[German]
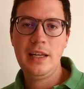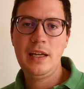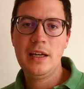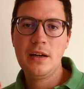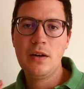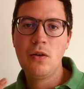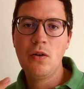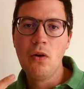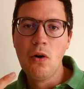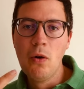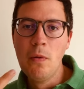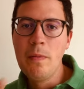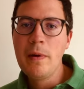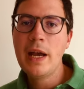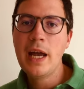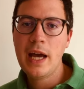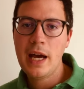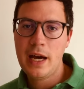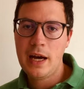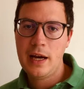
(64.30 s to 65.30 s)
ihre
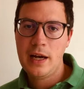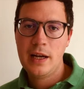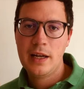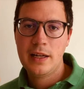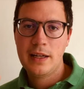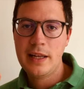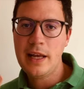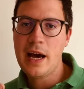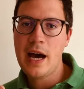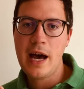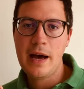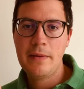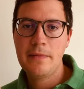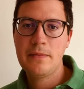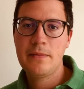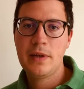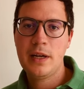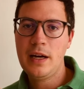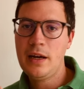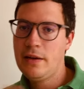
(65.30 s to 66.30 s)
Umkehr
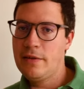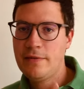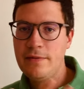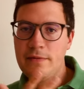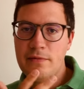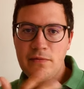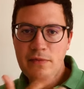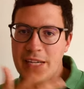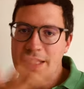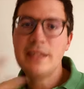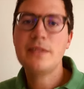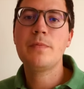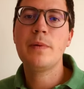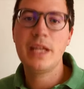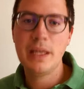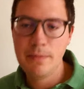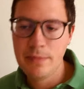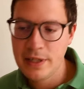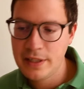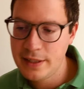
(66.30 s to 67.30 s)
dar? Ja? Was ist bei
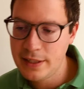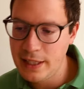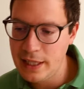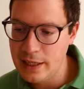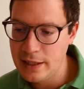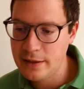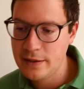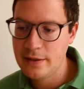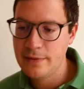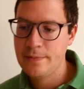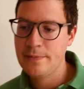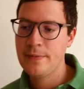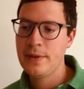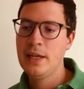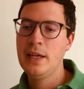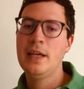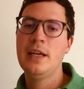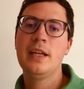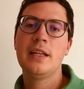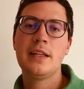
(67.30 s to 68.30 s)
ihnen passiert?
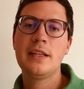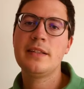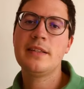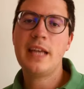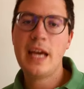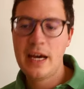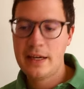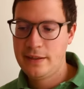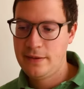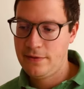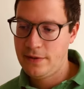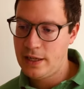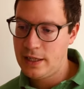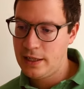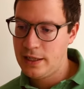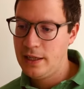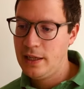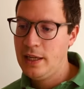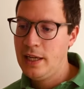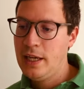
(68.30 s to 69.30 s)
Das ist die erste Frage.
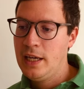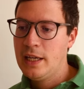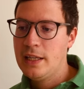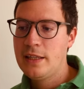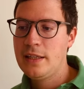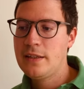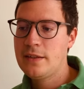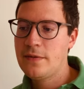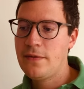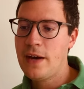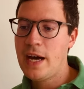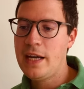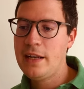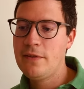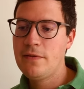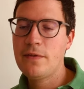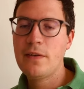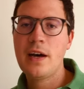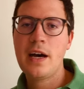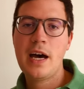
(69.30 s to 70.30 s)
Die zweite
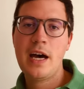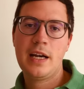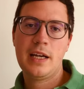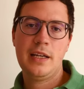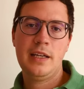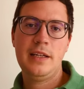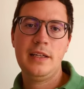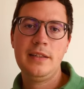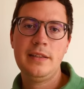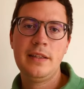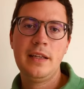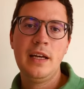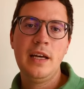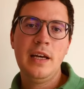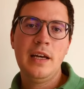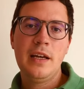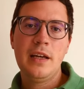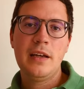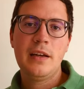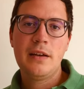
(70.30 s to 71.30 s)
Frage ist,
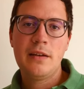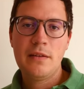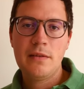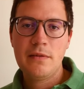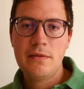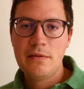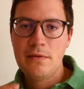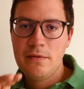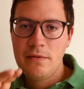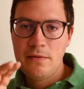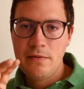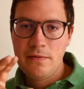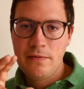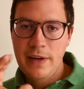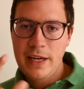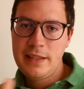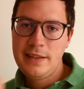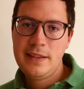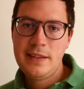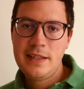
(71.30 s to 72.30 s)

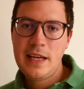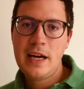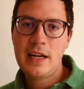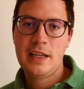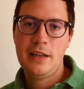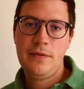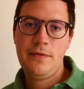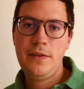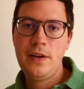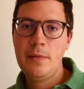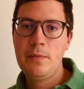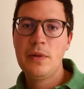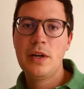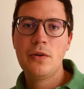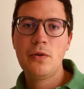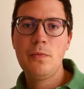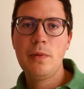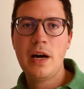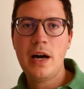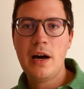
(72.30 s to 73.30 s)
was sagt der Film
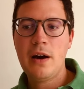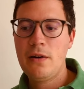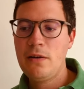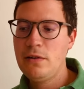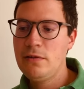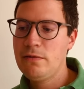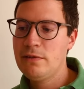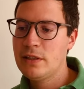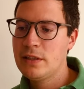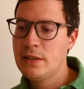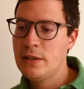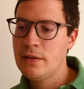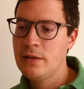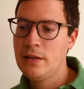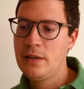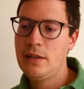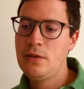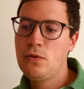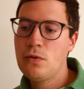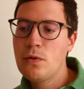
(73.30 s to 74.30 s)
darüber aus,
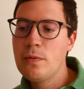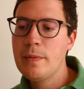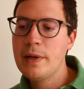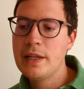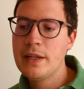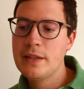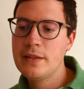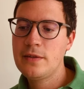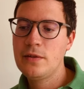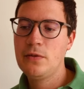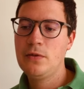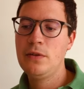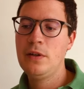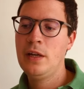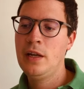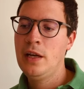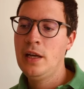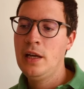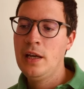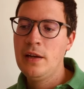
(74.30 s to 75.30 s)
die Dokumentation,
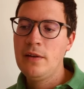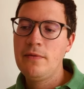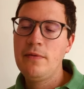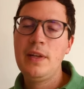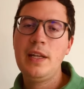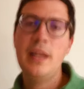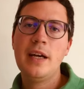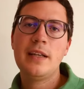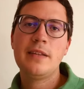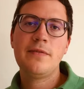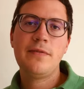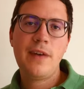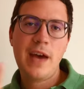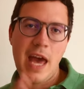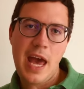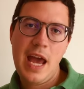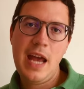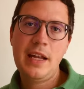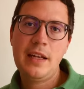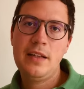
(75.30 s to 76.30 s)
wie das
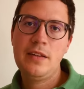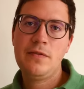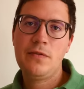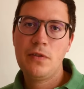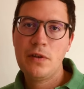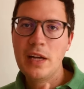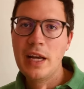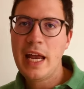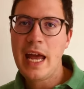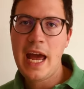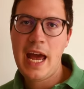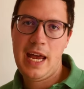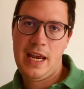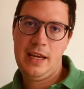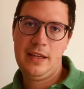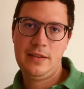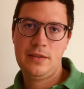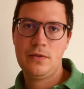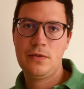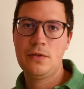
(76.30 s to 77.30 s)
Verhältnis von
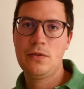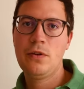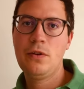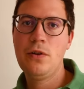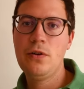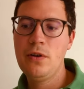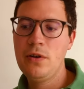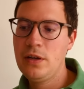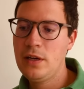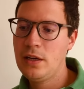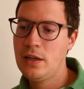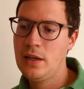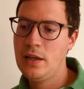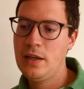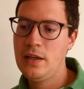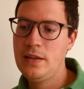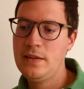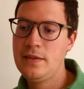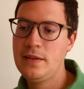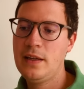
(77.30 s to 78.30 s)
Gangs und Kirchen
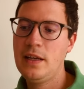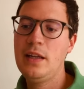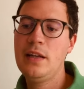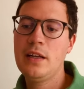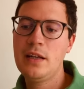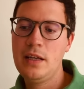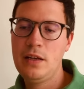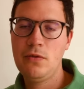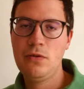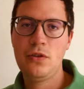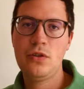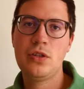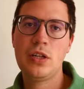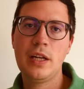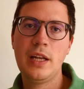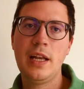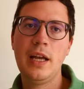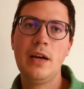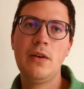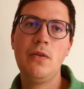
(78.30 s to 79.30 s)
ist in Rio de
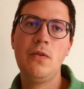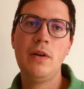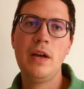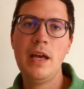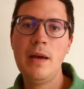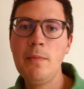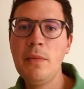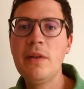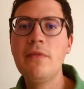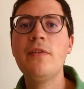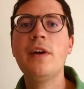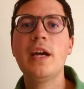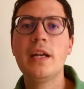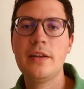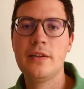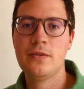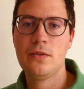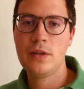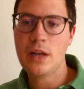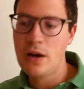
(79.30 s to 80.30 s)
Janeiro, im
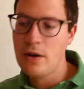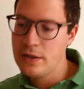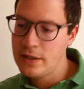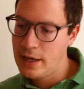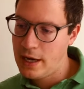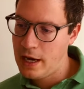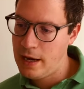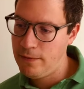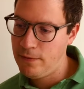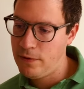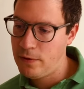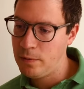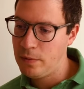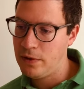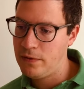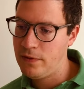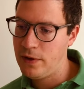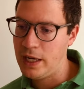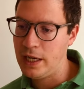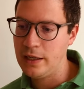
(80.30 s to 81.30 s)
Gefängnis und außerhalb vom
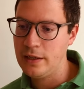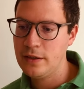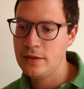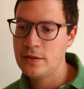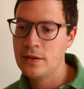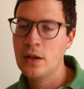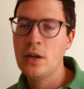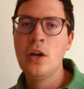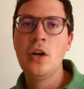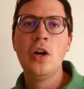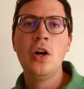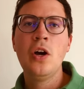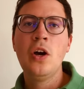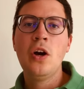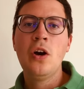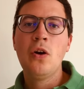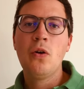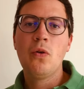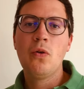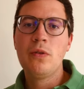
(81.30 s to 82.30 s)
Gefängnis?
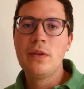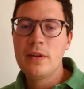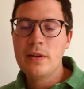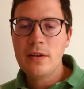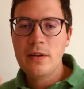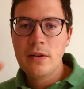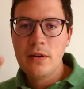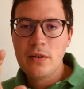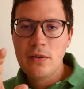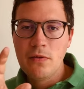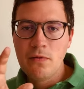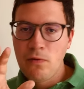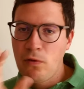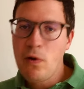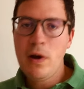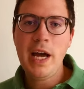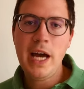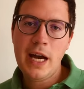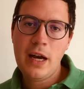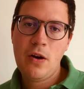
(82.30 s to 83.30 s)
Und
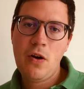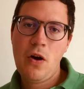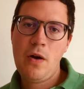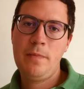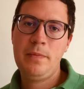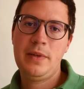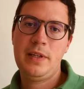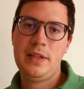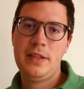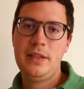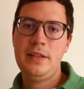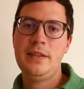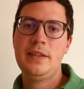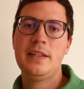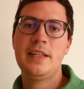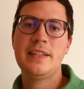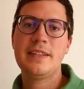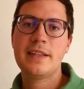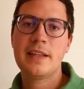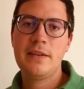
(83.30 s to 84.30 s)
woher kommt es,
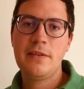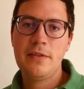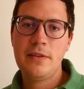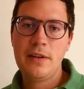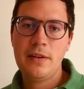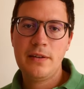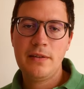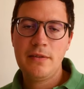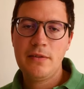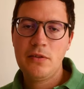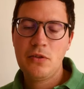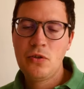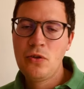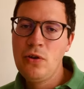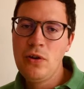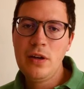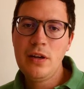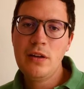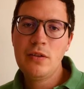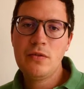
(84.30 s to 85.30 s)
dass
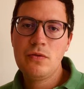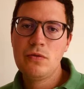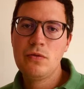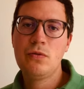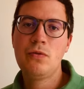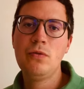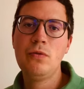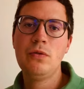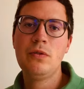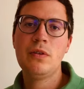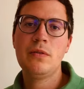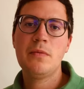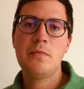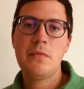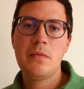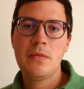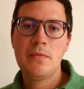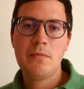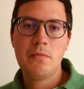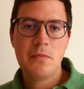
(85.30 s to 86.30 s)
Kirchen so gut
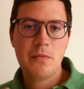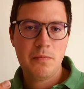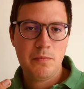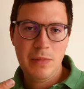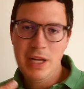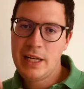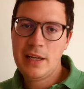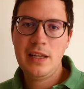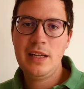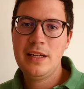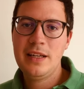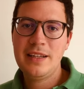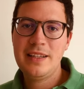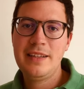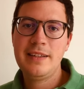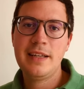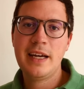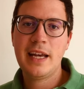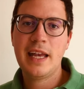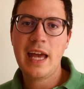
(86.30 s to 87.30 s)
Mitglieder
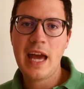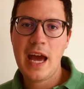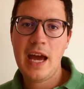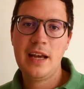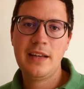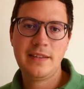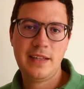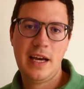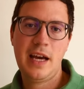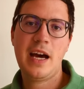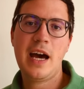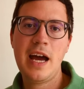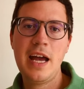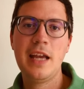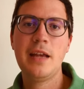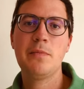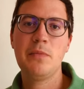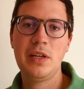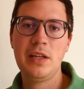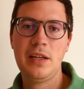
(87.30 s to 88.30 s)
dieser Gangs
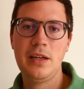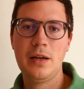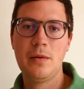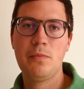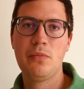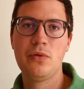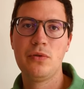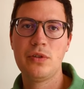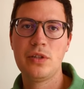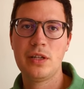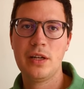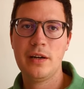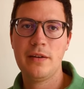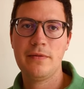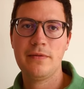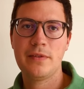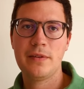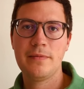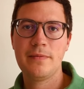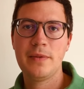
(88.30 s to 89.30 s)
erreichen mit ihrer
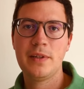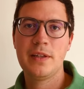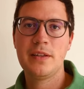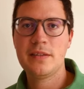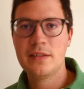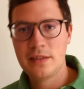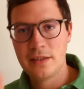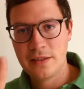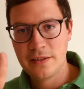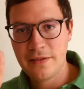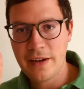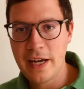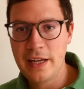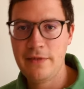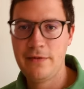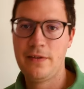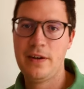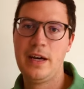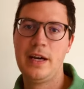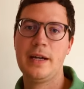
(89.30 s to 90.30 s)
Botschaft? Das ist die zweite
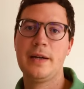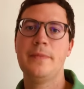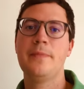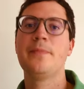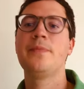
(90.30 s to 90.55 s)
Frage.